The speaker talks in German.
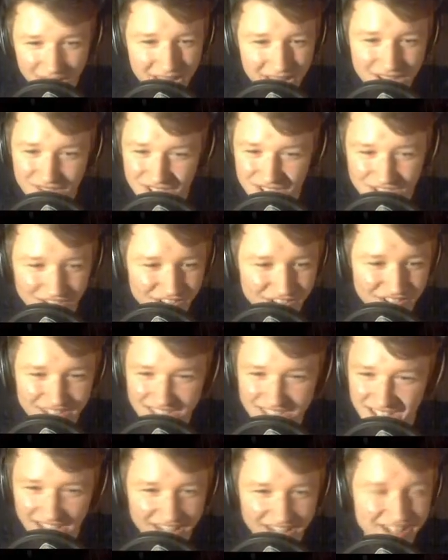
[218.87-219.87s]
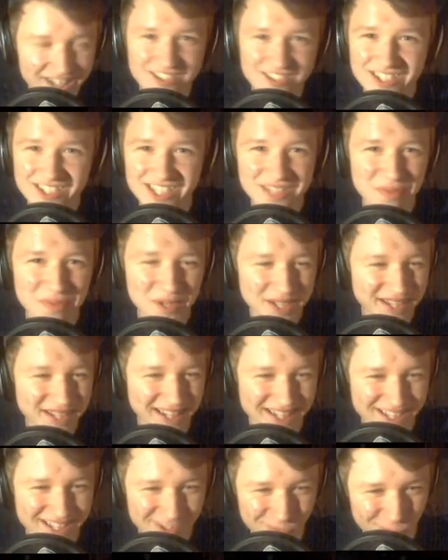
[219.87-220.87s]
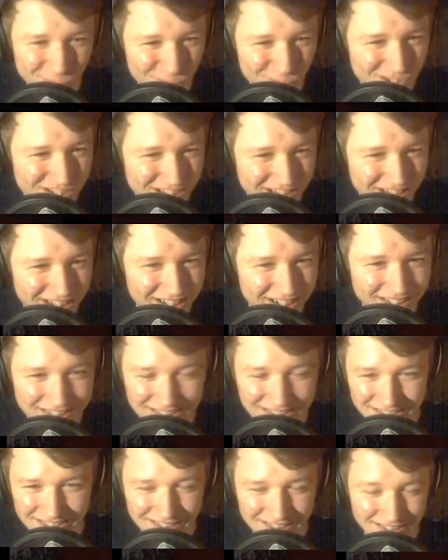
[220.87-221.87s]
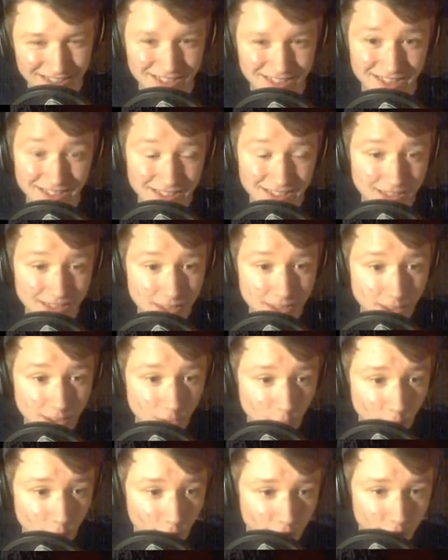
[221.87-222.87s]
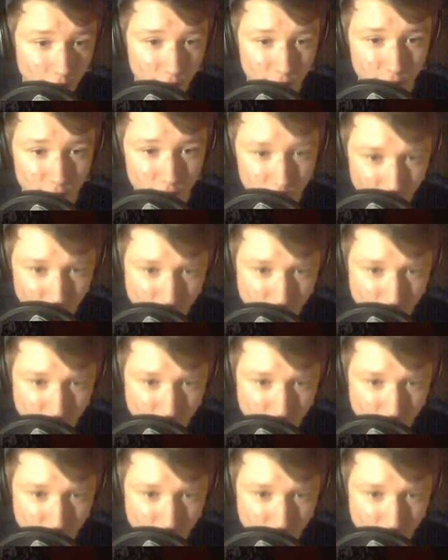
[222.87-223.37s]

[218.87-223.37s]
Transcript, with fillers: Ich weiß auch nicht, was gerade los ist mit den ganzen Husten, ey. Uiuiuiuiui.